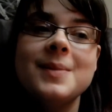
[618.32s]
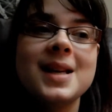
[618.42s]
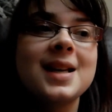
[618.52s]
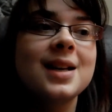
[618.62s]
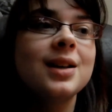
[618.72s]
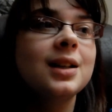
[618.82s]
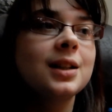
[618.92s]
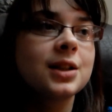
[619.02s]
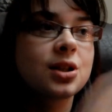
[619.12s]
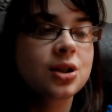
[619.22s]
Mais
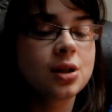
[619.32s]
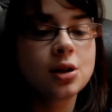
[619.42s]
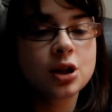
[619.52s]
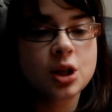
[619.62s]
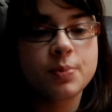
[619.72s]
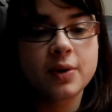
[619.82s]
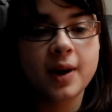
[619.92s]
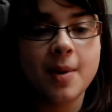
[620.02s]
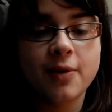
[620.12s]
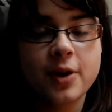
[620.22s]
euh, c'est ça, là, j'ai pas
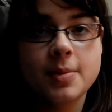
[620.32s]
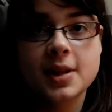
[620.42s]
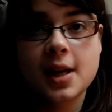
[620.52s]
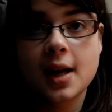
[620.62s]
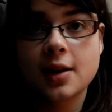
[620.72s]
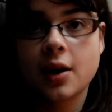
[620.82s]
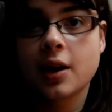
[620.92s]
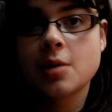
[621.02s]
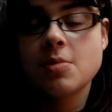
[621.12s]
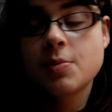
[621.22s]
vraiment faim parce qu'il est
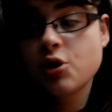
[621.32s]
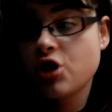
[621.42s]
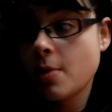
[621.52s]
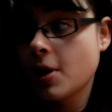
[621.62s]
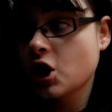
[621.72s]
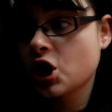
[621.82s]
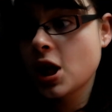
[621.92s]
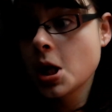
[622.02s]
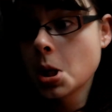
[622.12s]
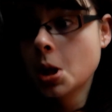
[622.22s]
4h30 puis je viens de
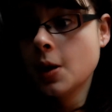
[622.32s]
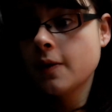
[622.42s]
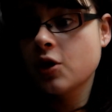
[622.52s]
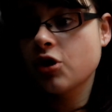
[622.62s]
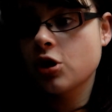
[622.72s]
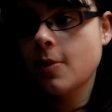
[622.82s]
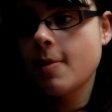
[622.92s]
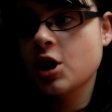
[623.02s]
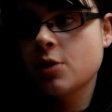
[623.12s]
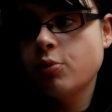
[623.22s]
manger. Fait que je vais sûrement
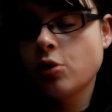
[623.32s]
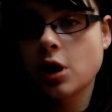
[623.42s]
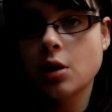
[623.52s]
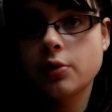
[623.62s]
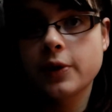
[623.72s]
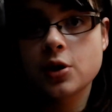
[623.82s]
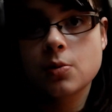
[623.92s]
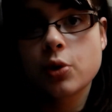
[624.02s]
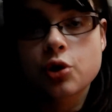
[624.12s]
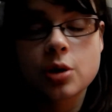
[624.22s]
manger plus tard. De toute
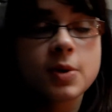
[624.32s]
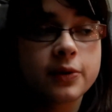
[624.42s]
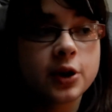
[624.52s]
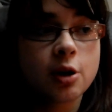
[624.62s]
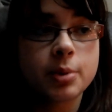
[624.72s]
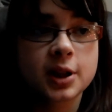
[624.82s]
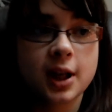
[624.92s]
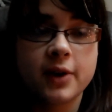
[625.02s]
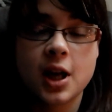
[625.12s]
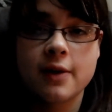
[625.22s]
façon, mon chum, il finira pas de
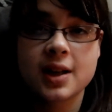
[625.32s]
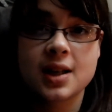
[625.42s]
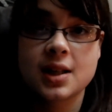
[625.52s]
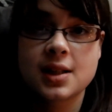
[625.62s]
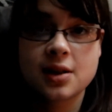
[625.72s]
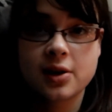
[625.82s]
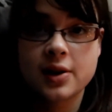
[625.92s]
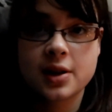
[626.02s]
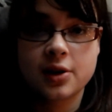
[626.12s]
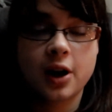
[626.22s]
travailler avant
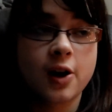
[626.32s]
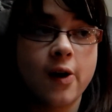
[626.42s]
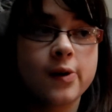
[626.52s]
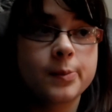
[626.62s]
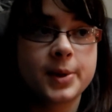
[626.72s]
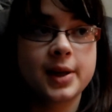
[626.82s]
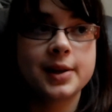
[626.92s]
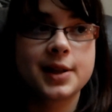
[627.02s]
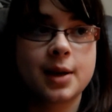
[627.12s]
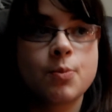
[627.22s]
7h, 7h15. Puis il y a
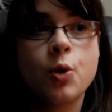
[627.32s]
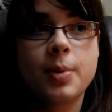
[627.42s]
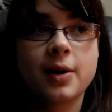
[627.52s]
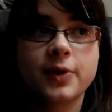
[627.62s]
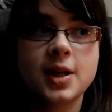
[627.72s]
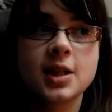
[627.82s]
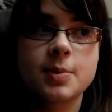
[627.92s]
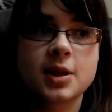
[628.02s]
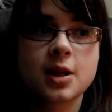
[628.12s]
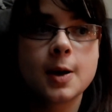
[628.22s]
le temps que mon père finisse
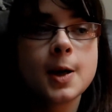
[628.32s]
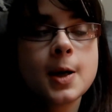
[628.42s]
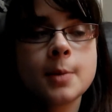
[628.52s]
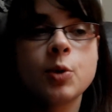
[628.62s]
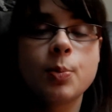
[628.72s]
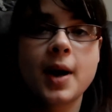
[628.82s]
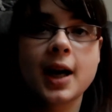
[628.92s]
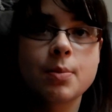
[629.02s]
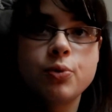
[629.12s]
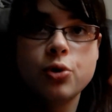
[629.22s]
parce que mon père
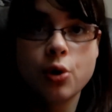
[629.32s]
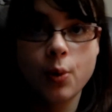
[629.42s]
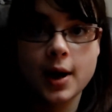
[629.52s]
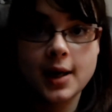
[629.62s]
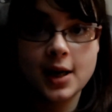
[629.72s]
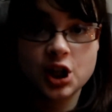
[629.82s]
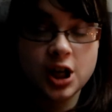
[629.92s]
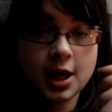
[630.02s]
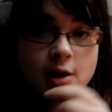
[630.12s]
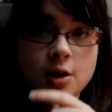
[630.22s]
est plus loin dans
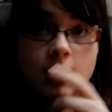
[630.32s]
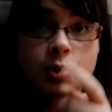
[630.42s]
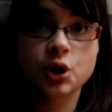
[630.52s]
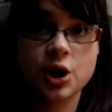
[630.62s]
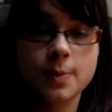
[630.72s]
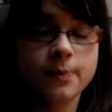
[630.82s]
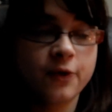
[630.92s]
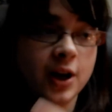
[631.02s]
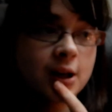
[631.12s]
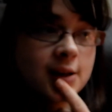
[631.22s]
chaîne que mon chum.
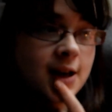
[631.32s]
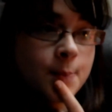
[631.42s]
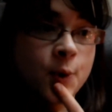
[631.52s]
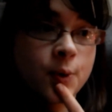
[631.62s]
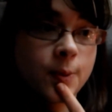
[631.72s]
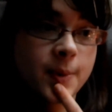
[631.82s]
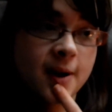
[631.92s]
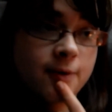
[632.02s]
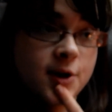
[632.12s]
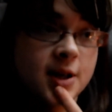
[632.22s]
Fait que le temps que mon
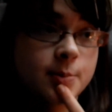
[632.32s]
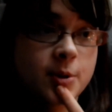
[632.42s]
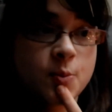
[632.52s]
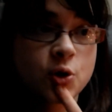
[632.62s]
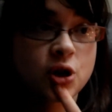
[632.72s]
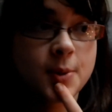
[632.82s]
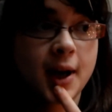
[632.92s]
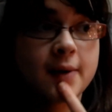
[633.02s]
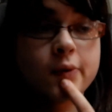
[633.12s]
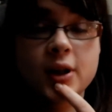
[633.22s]
père finisse puis que mon chum
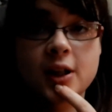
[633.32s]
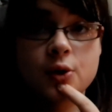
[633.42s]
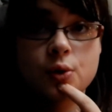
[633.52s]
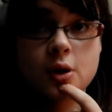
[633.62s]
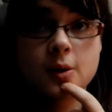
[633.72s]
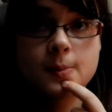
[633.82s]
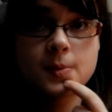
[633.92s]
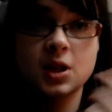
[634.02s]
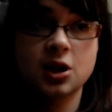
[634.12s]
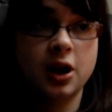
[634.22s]
arrive, il va être rendu
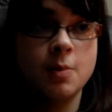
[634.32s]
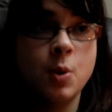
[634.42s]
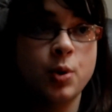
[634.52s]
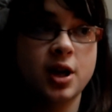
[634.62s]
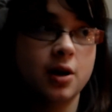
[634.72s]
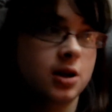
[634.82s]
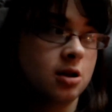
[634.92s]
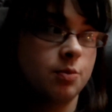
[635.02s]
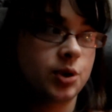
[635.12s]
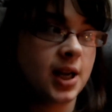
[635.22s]
comme 7h30, 8h. Ce
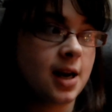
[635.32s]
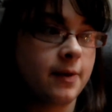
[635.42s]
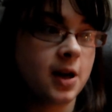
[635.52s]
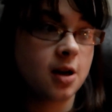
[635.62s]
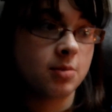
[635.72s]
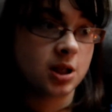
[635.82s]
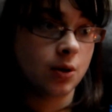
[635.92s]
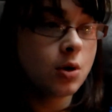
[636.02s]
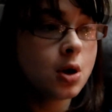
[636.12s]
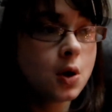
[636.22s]
sera plus tard d'aller faire les
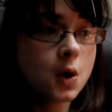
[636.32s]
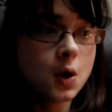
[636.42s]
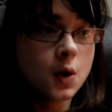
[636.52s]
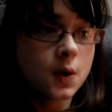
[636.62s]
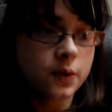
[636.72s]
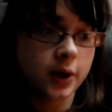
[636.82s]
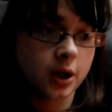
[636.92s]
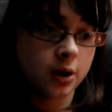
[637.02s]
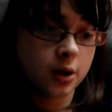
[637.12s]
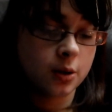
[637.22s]
commissions. Fait
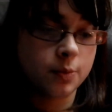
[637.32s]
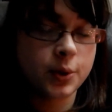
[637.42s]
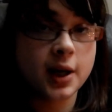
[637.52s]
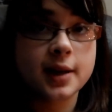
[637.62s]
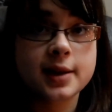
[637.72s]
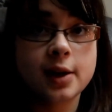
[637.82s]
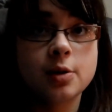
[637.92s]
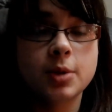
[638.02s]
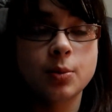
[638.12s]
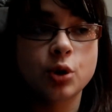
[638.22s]
que pendant ce
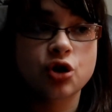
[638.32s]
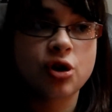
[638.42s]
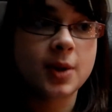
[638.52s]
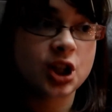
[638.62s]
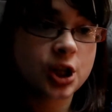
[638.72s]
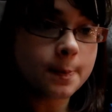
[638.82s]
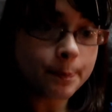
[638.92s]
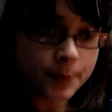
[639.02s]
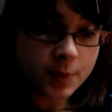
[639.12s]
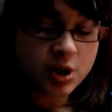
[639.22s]
temps-là, ben moi, je vais manger.
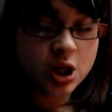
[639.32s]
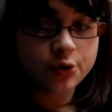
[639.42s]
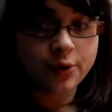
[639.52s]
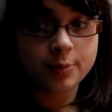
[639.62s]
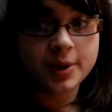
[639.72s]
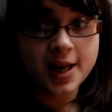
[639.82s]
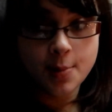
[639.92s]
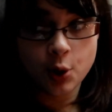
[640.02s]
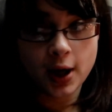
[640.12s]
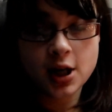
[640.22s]
Puis je vais plier
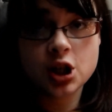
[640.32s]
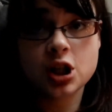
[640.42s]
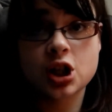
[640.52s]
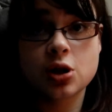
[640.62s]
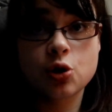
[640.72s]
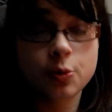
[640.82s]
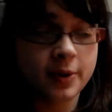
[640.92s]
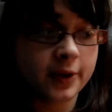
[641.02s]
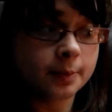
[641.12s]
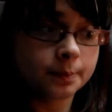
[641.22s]
mon linge que j'ai toujours
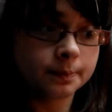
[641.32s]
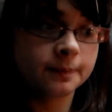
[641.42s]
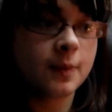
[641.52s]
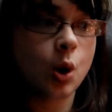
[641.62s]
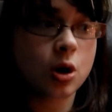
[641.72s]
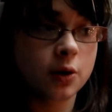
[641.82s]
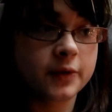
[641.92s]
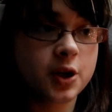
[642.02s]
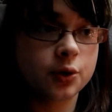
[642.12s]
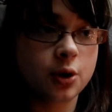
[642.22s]
pas fait. Mon compte
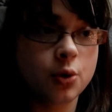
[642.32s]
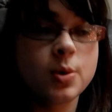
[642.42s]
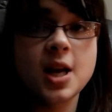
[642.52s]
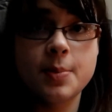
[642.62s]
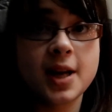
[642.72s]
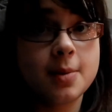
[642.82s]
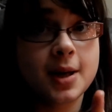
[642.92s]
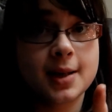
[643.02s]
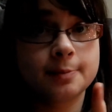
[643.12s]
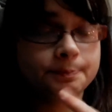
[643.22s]
Vidéotron, lui, il est payé,
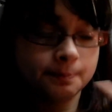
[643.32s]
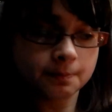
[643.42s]
par exemple.